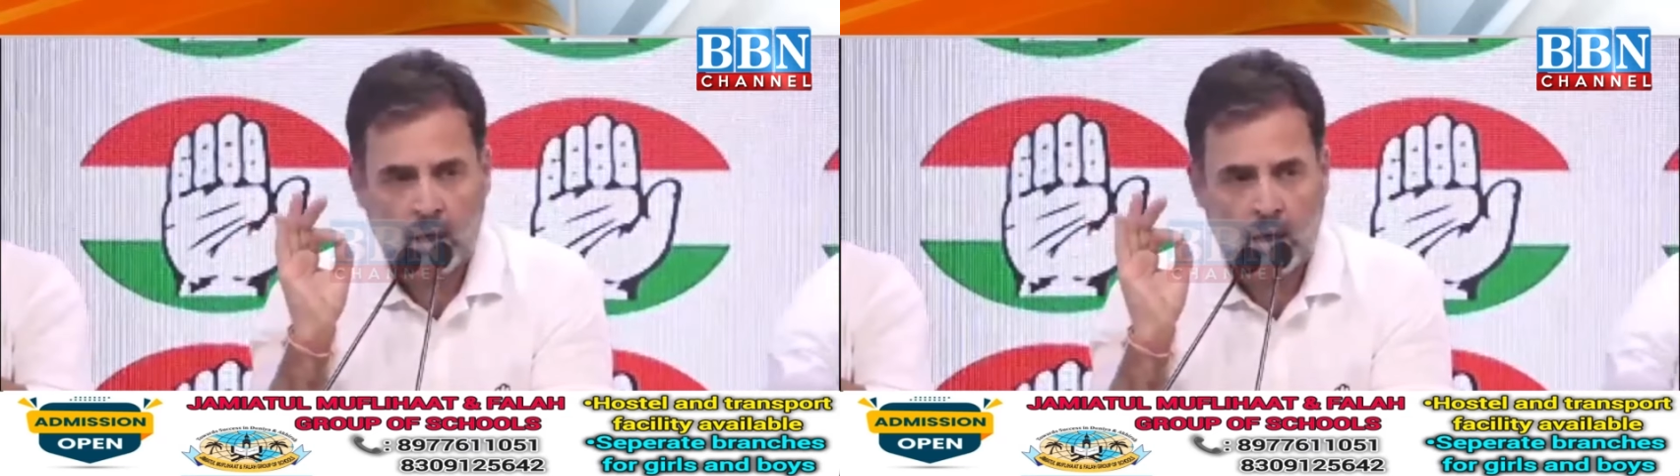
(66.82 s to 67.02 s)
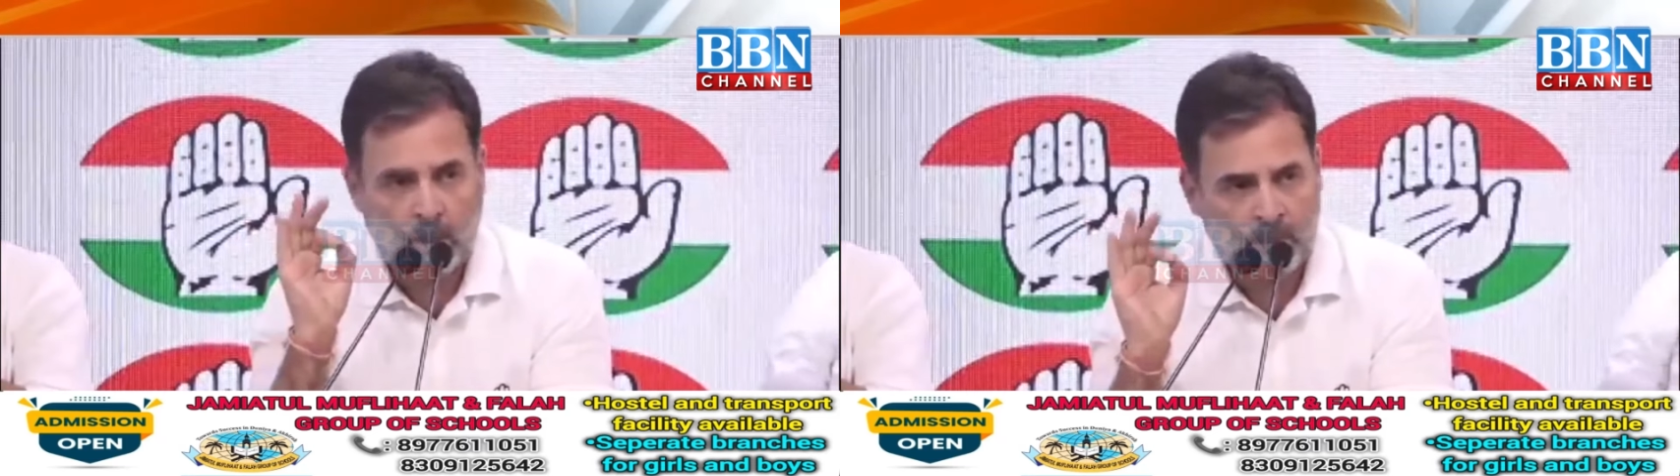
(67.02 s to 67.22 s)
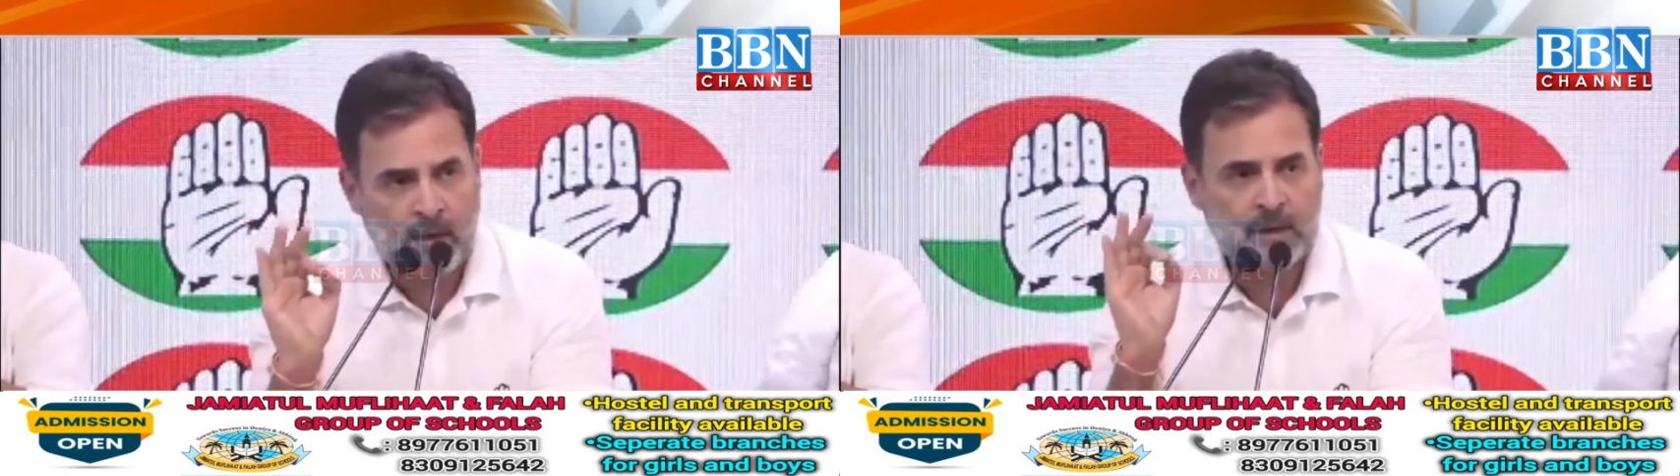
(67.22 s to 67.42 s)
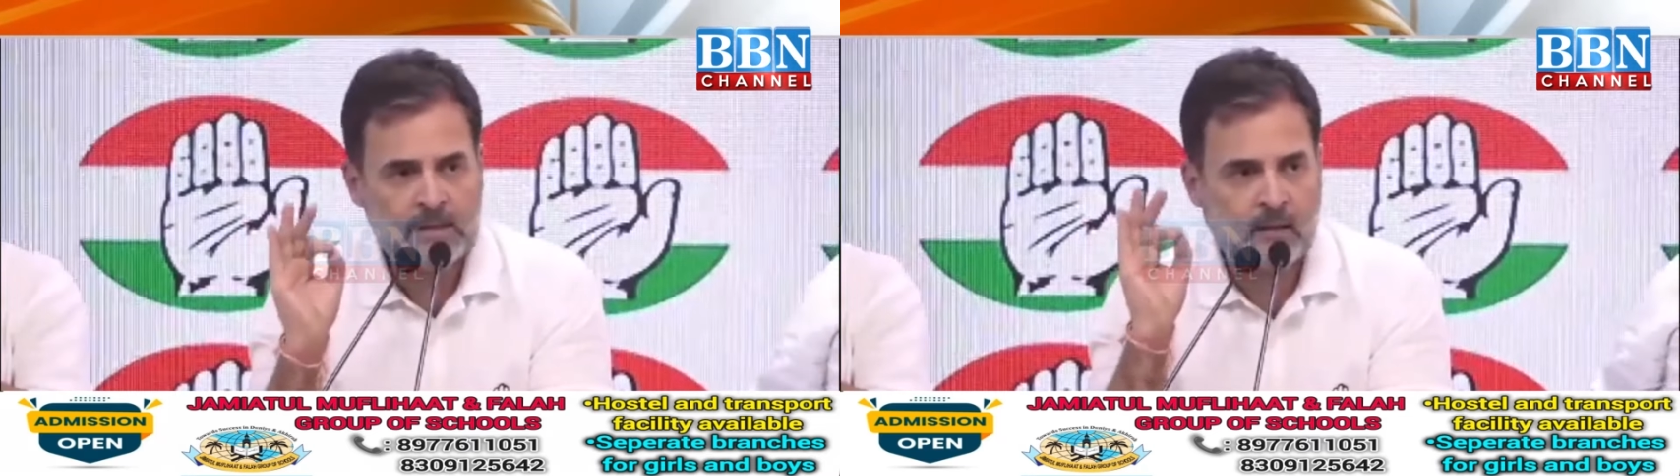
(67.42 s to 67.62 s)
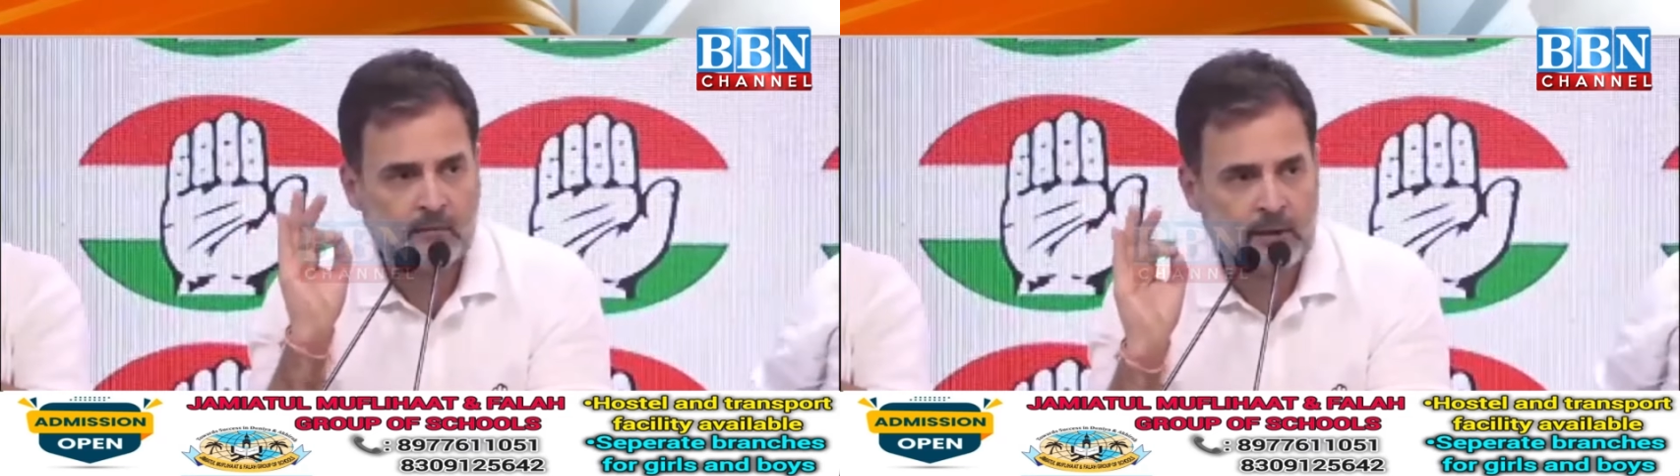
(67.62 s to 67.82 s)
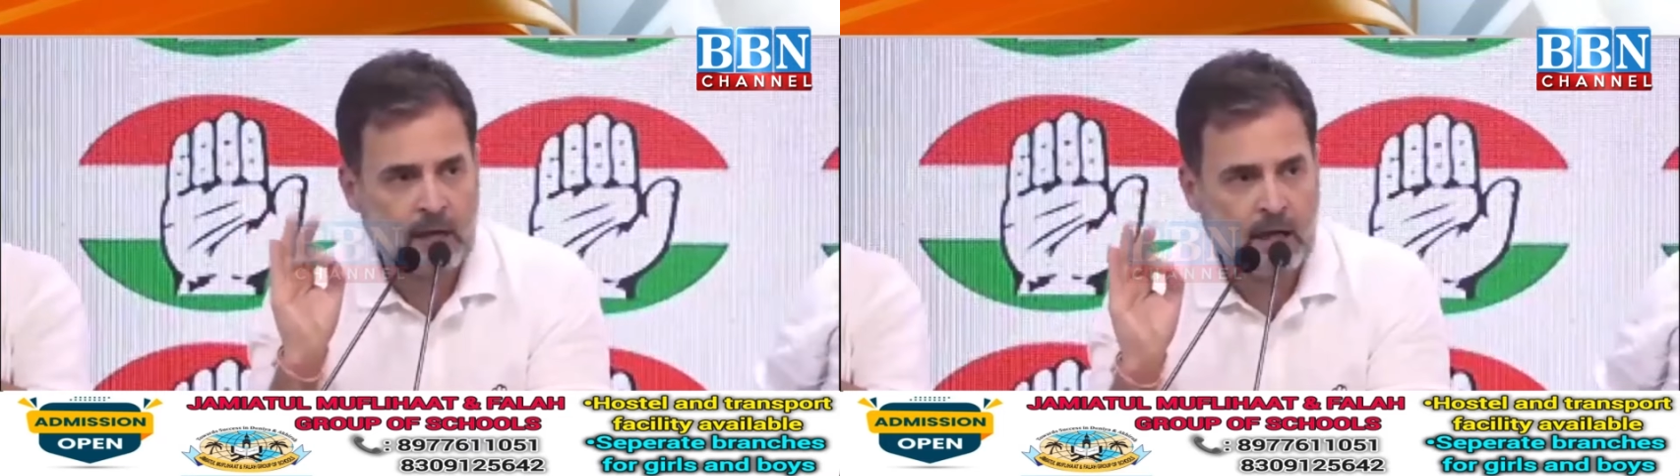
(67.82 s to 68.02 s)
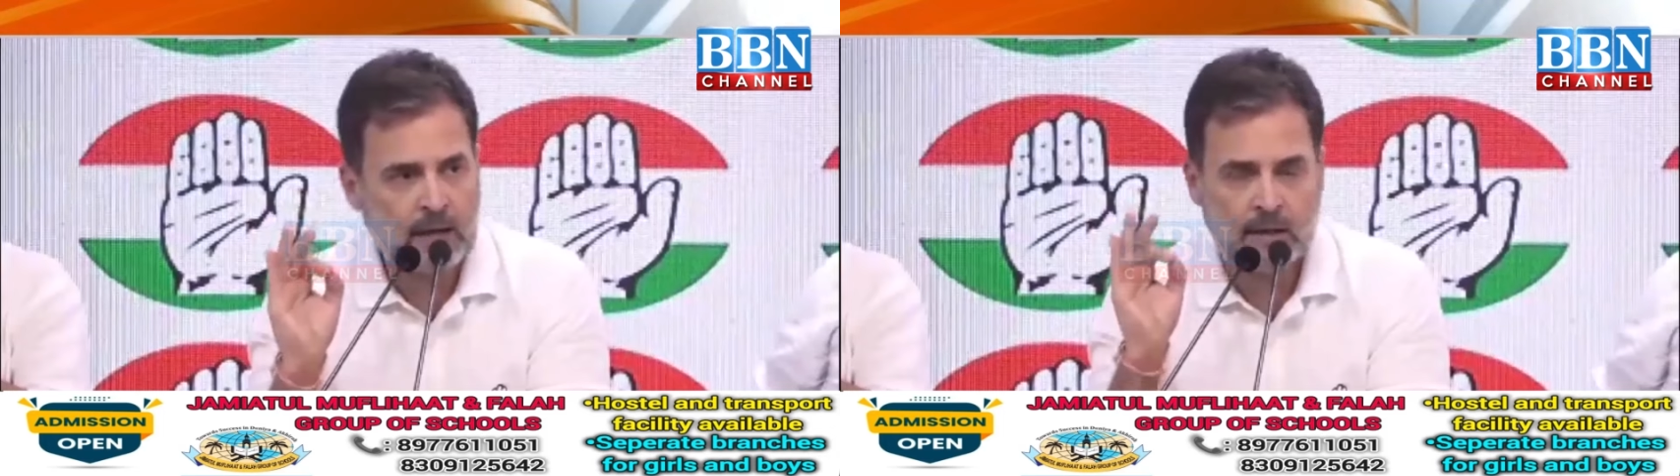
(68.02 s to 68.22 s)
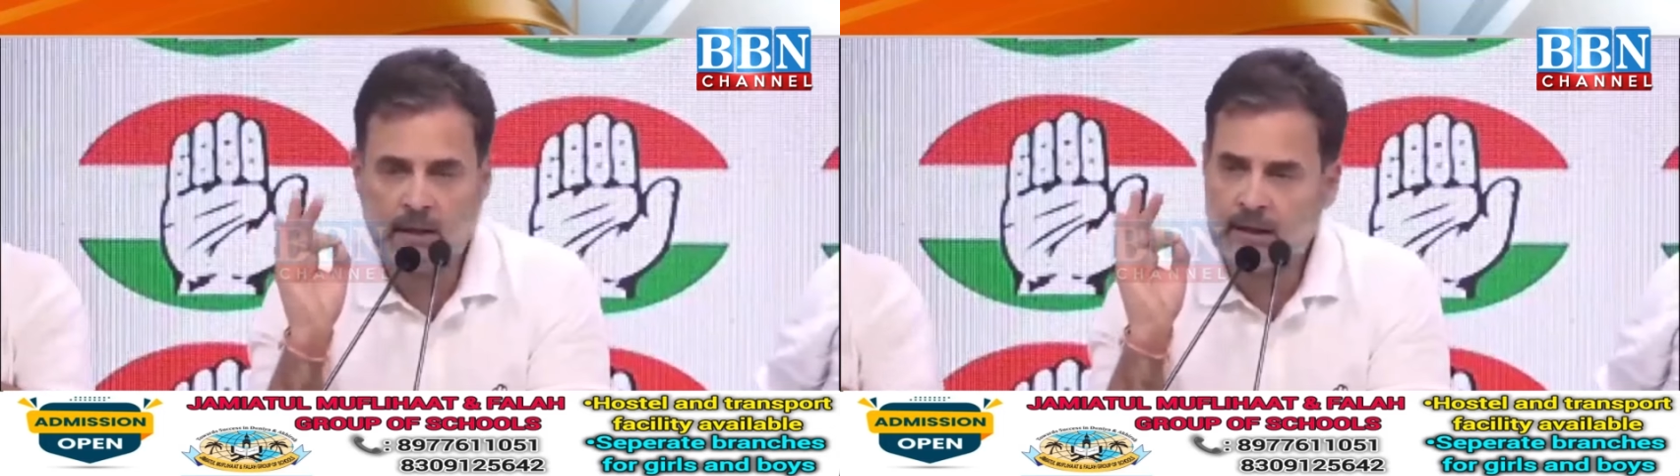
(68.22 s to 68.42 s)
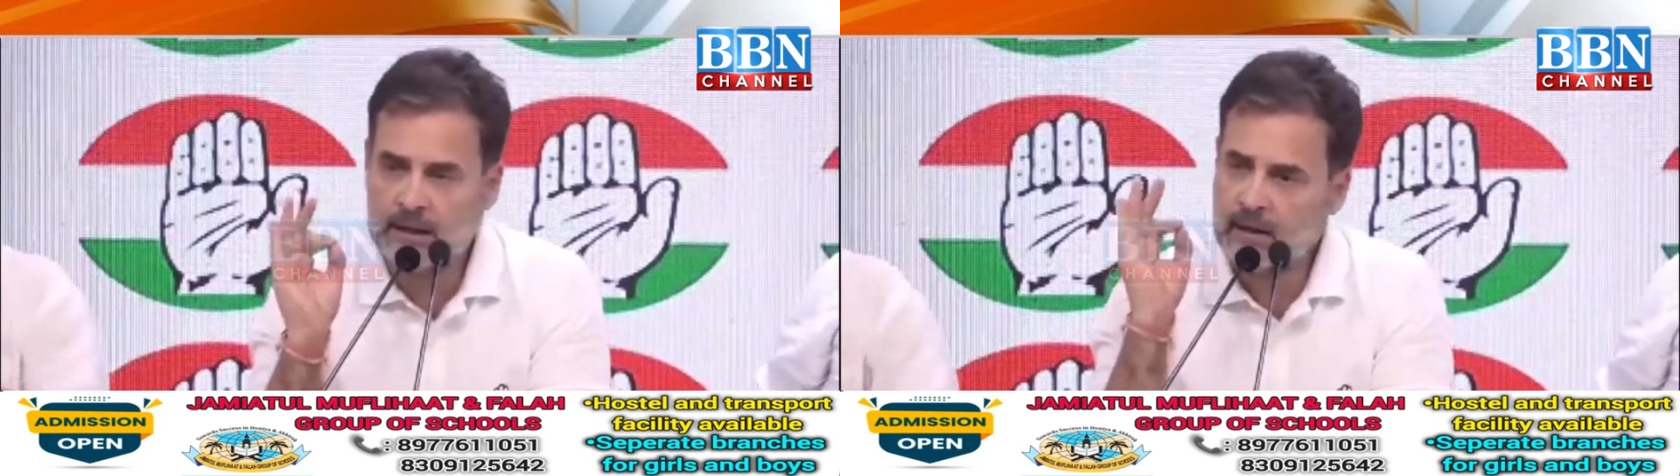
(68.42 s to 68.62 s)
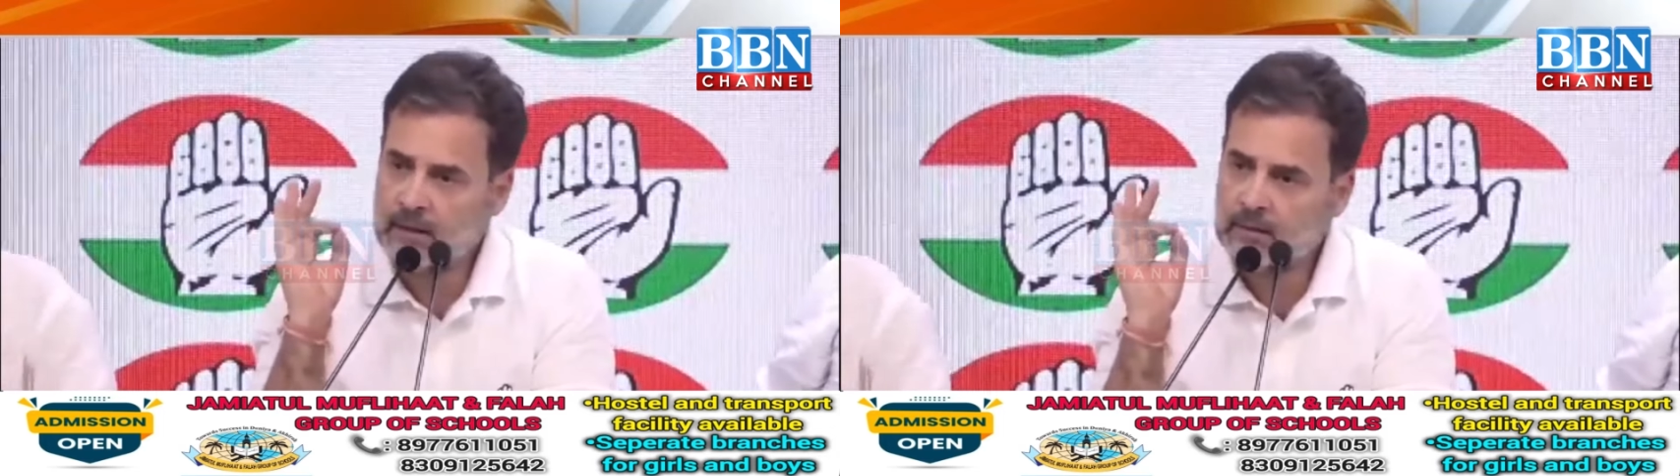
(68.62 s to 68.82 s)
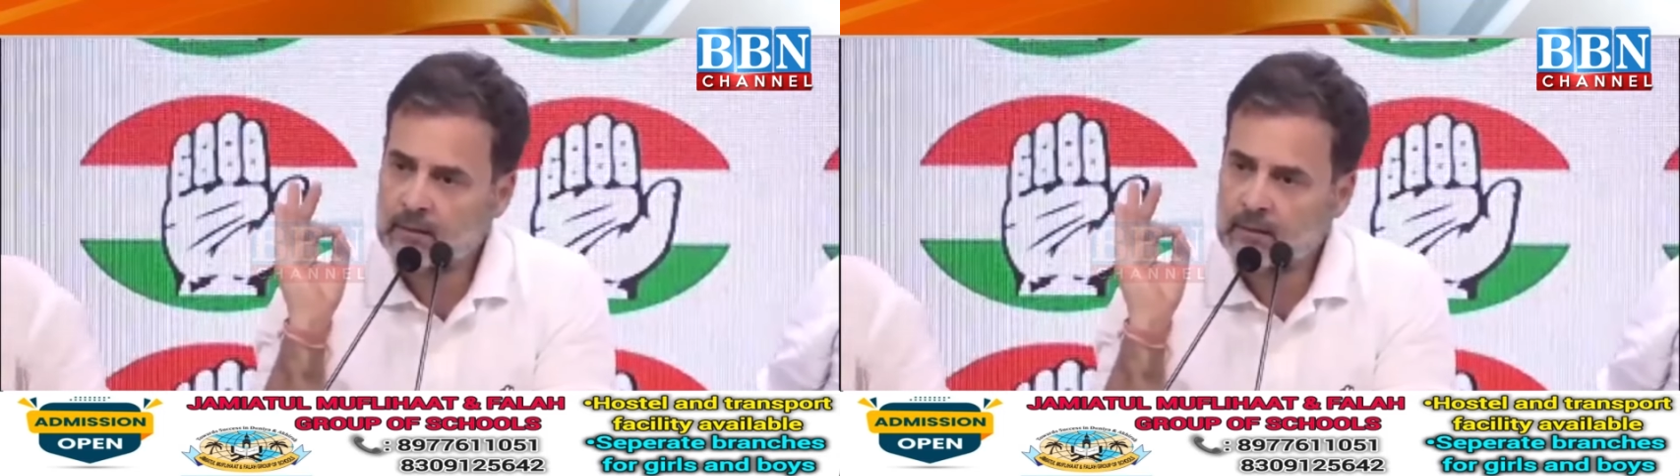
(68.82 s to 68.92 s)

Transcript: अपने संविधान के लिए